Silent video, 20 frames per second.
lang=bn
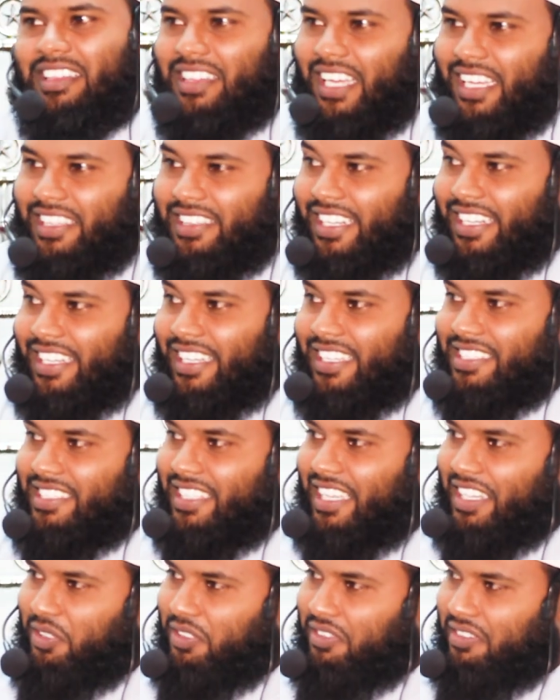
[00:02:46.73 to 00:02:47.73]
তাদের কাছে
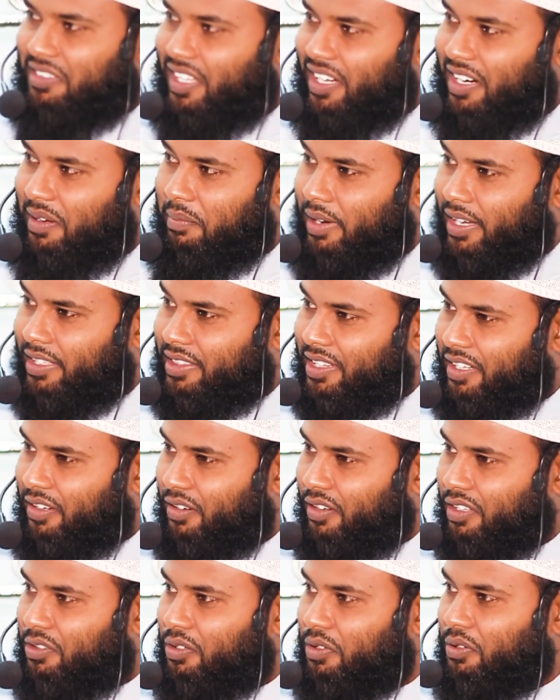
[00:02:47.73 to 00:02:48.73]
এখন তারা মাথা
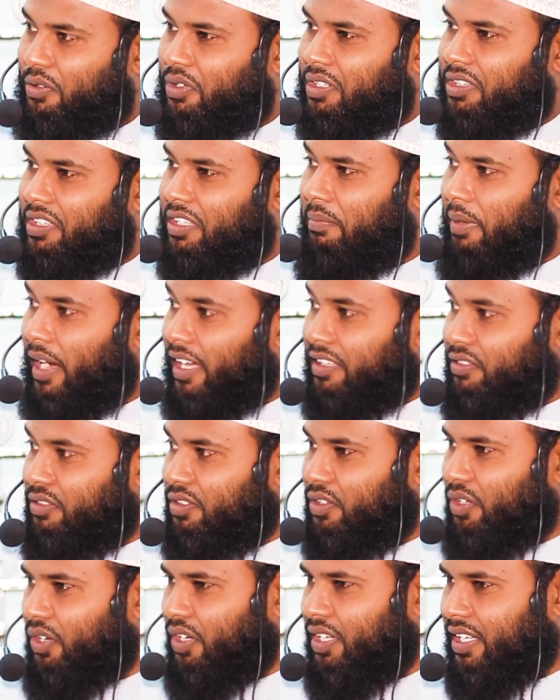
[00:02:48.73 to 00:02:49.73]
নত করতে
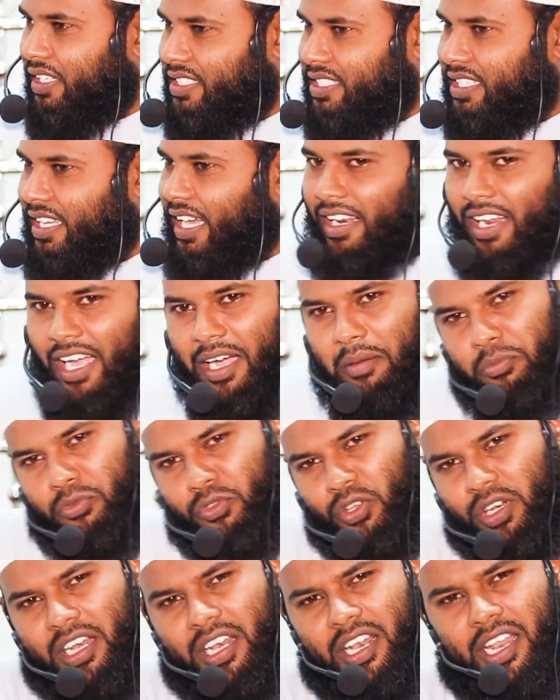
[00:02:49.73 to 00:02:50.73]
বাধ্য হয়েছে
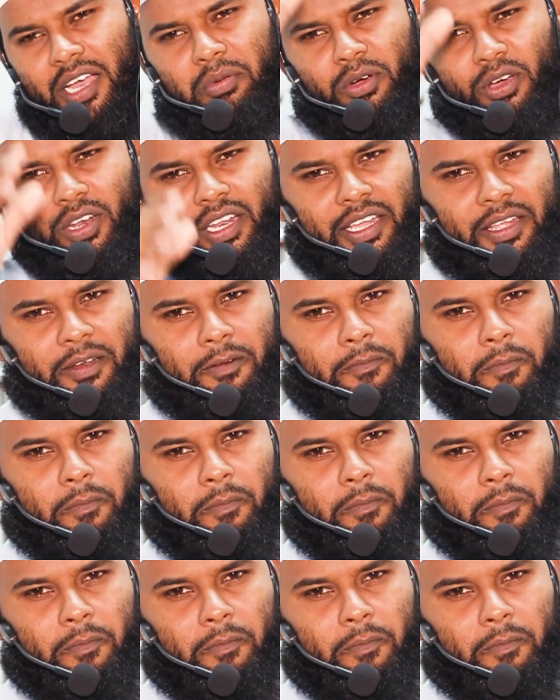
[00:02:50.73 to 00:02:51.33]
আলহামদুলিল্লাহ বলে